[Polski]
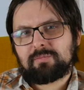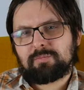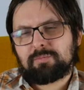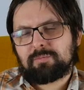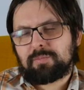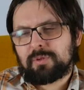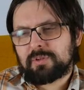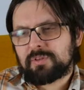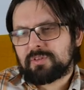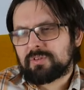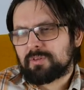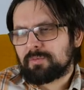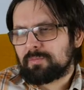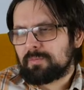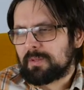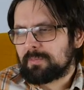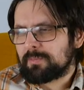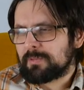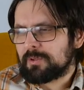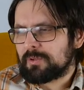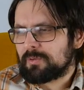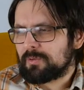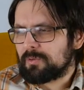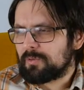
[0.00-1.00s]
Po co
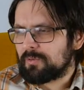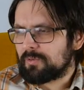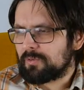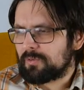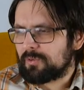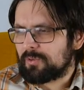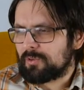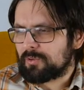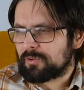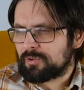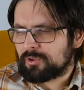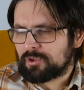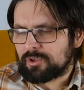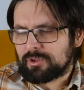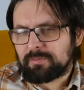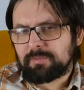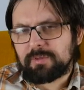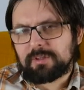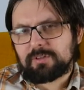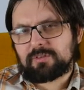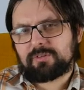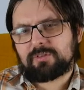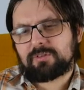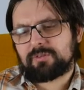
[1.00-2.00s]
mamy
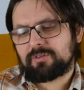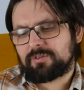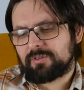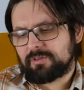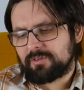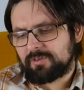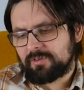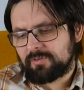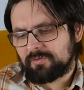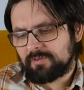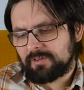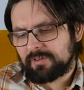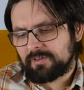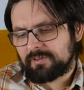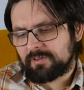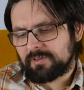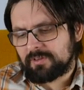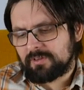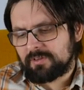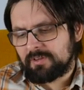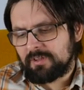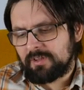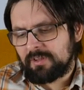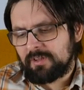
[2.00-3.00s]
otrzymać to życie
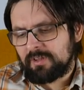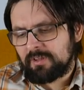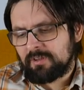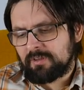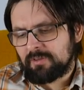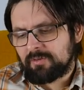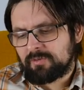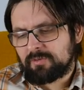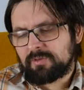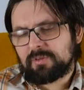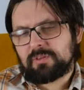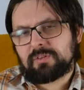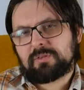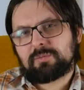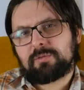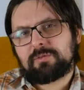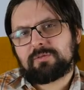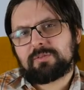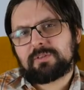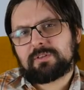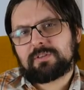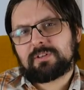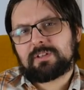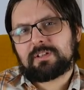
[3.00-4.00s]
wieczne? Tu jest
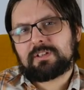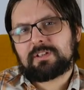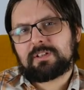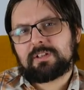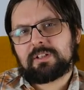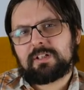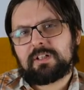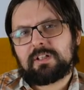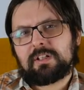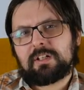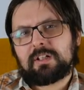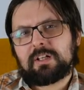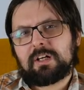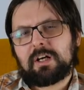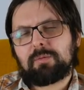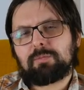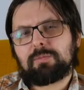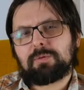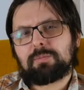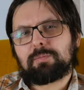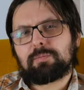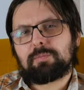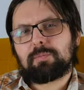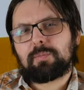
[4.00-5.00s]
powiedziane,
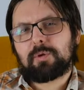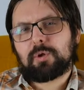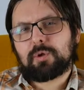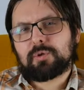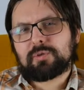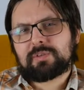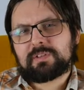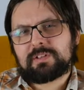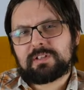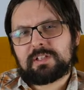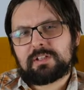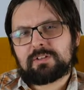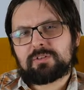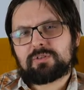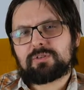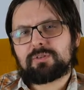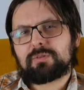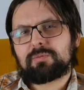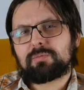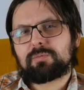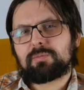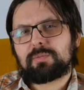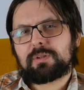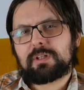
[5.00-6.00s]
aby poznać
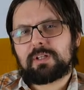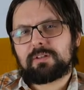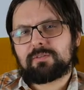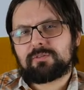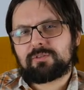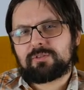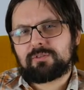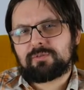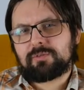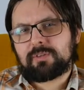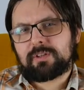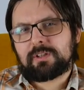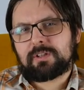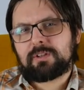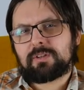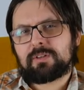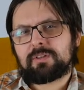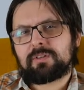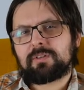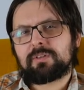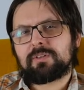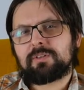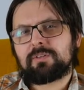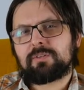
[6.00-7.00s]

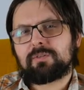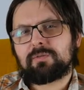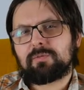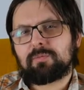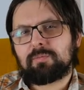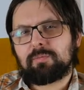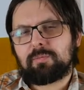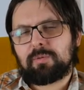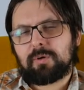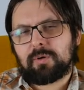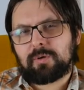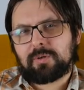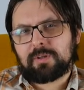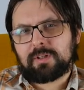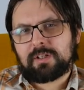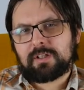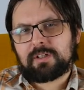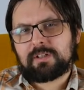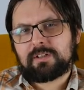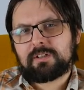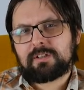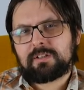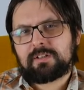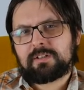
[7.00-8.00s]
prawdziwego Boga
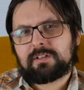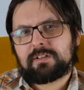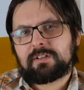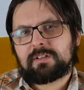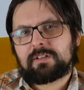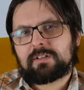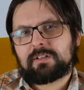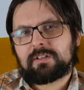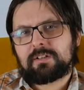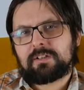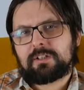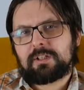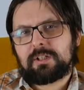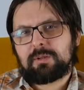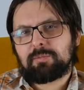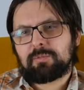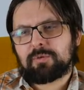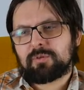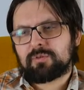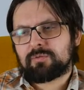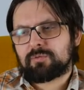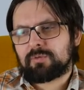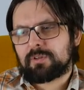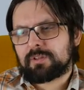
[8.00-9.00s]
i
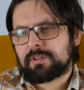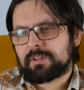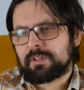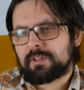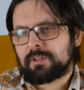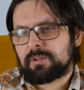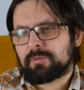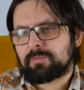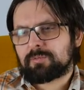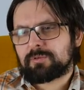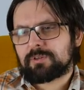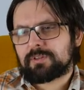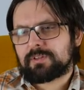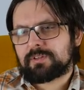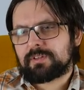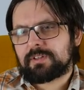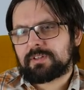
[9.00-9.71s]
posłanego przez